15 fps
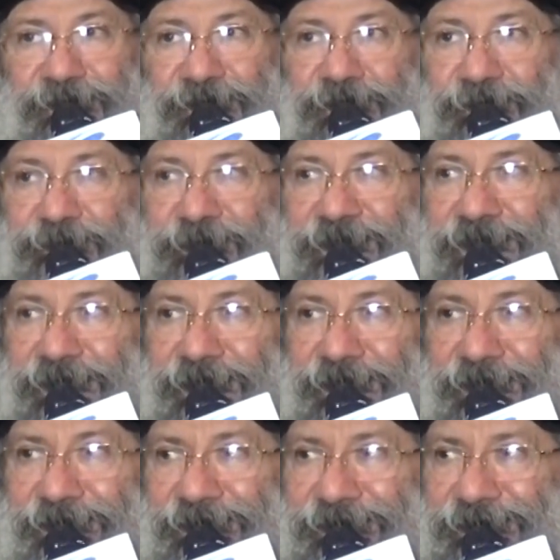
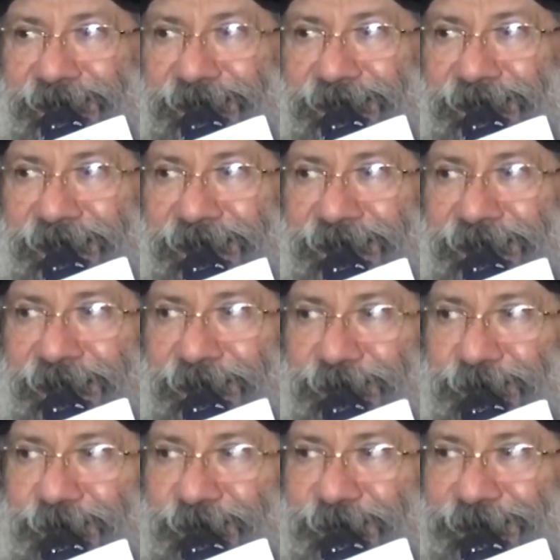وبيها
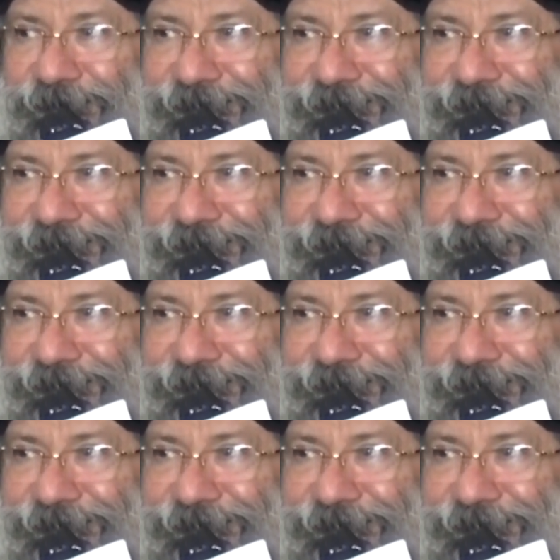قتلوا